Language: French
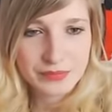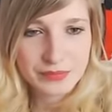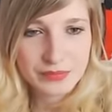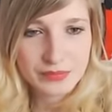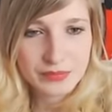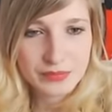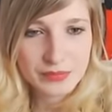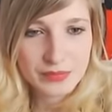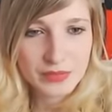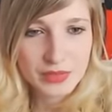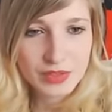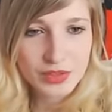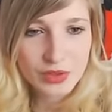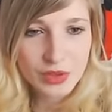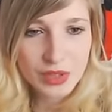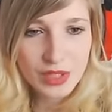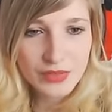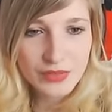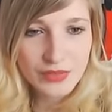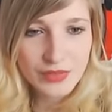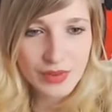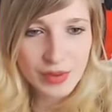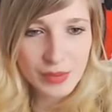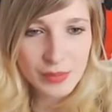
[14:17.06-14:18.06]
Parce que là, il
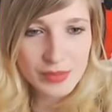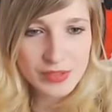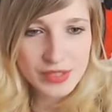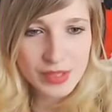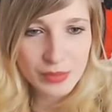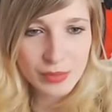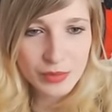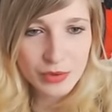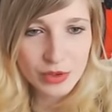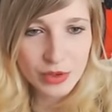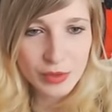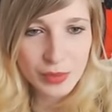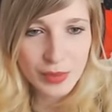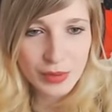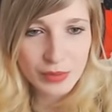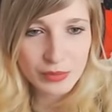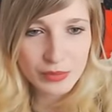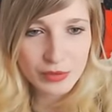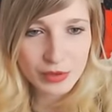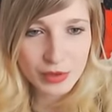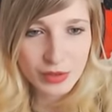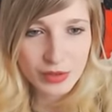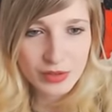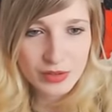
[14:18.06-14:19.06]
fait vraiment sa bouille de pas
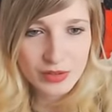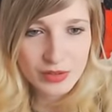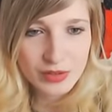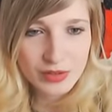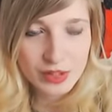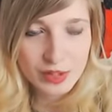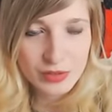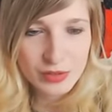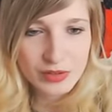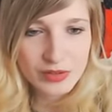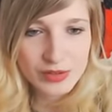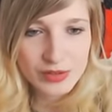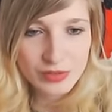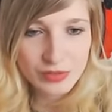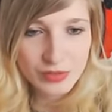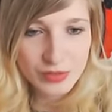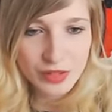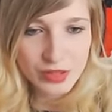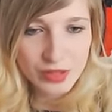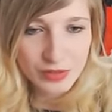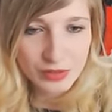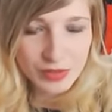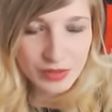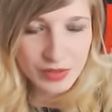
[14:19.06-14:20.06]
content. Je sais pas si vous
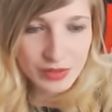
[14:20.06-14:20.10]
voyez, mais...